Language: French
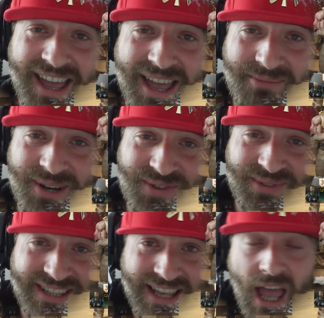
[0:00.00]
Et moi je
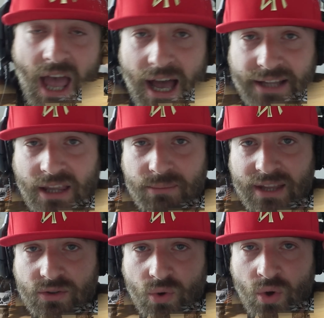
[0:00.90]
vous dis à très
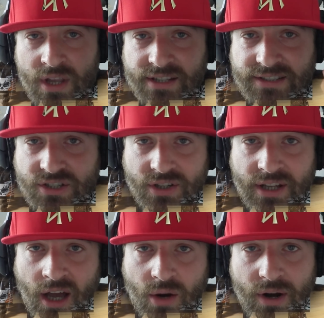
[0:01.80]
bientôt C'était
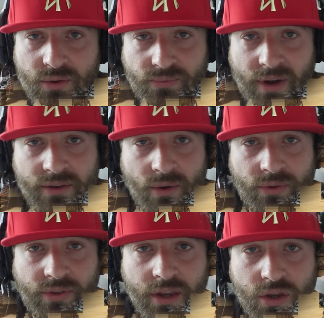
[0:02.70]
Jordan How are you Fine
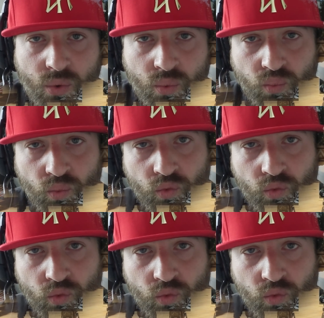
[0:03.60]
euh, Thank you